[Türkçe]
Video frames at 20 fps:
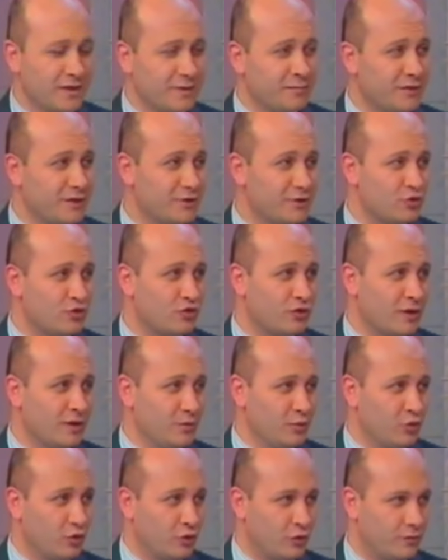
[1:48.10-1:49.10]
olmanın birinci
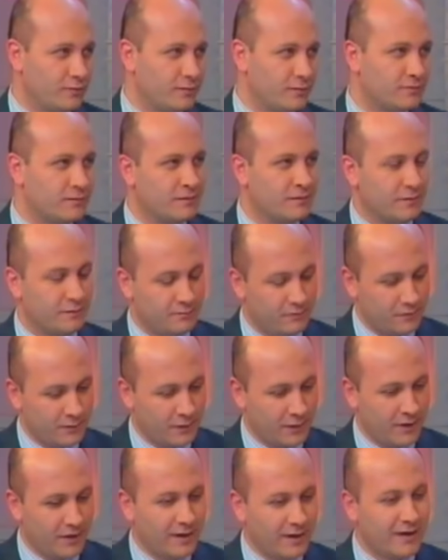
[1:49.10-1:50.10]
kuralı bu.
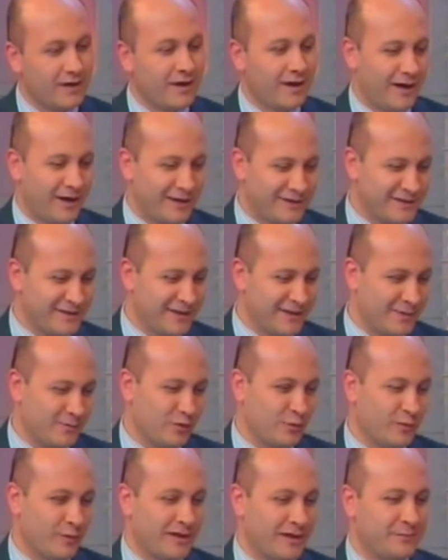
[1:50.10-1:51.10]
Hazine bulmak.
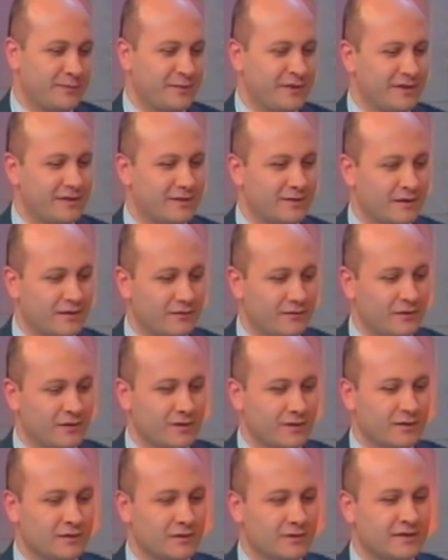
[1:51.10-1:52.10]
Hazine bulmak. Bir
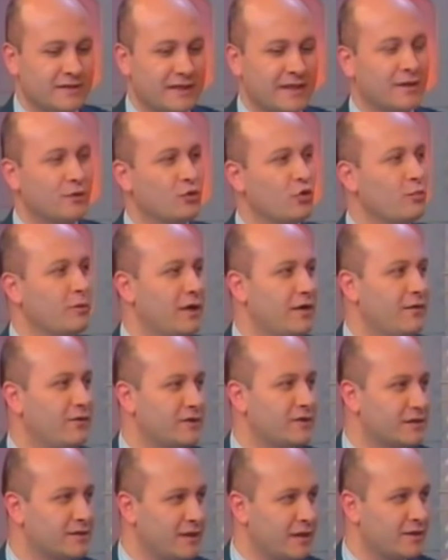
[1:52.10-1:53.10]
nevi e, zengin olma
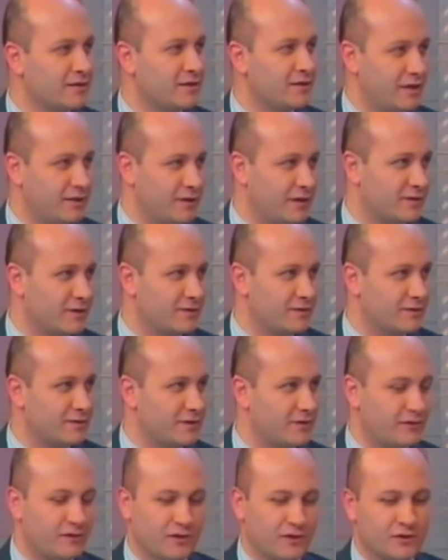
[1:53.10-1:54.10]
hevesinden
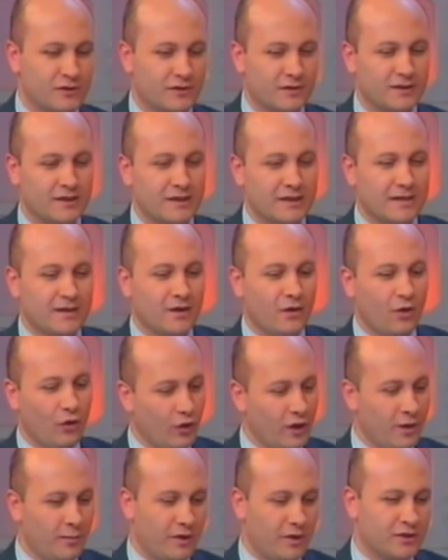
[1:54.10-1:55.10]
kaynaklanır definecilik.
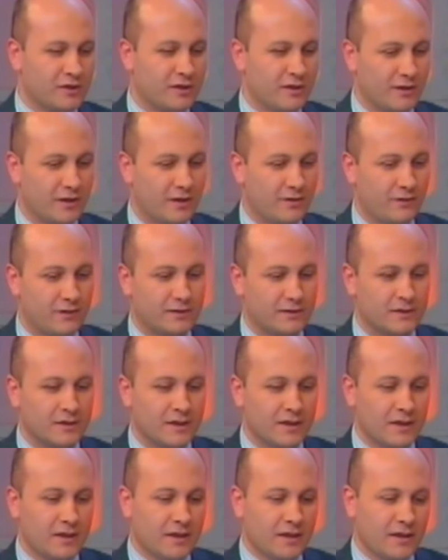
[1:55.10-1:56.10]
Öyle başlar heves.
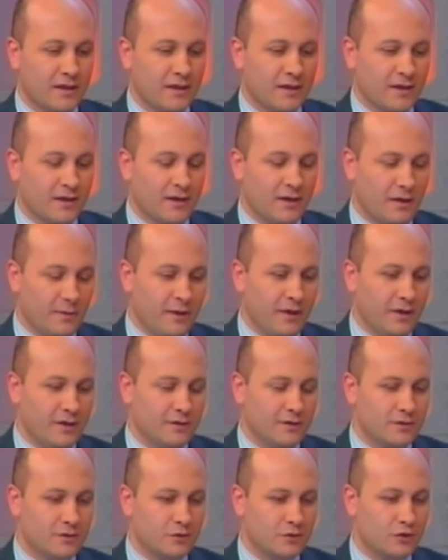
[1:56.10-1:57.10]

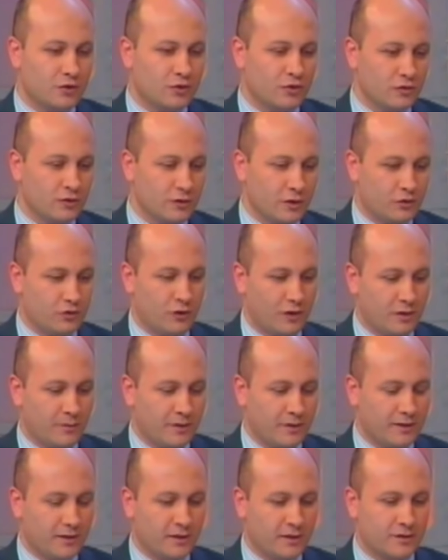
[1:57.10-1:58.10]
Ama e, şunu da
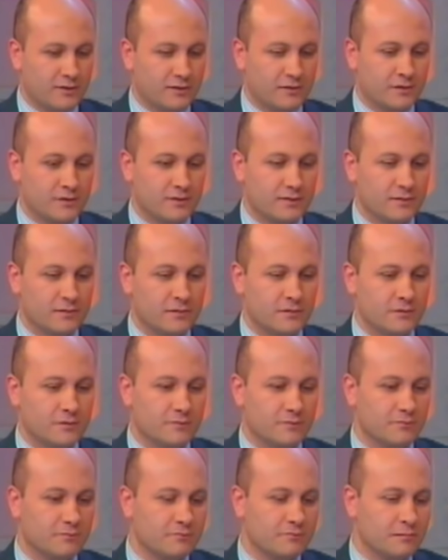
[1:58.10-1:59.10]
söylemek gerekir
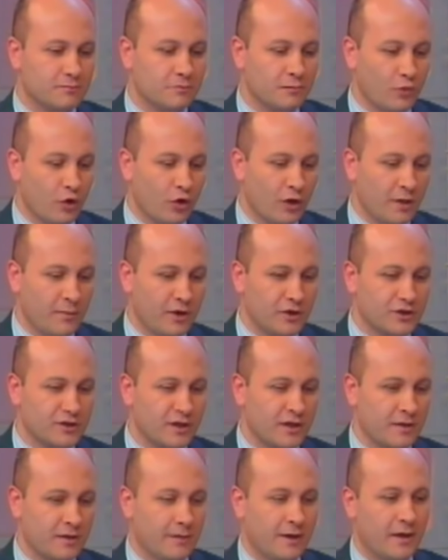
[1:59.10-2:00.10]
böyle
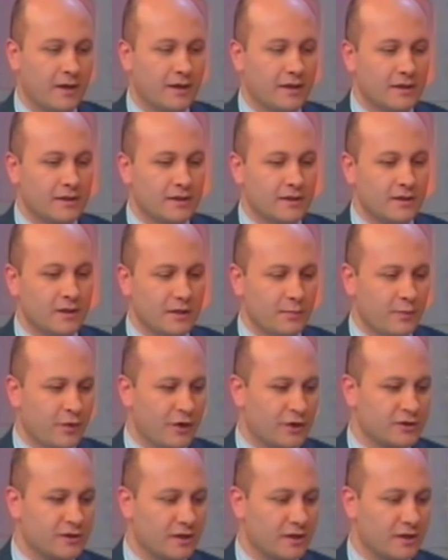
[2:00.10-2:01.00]
başlar ama ilk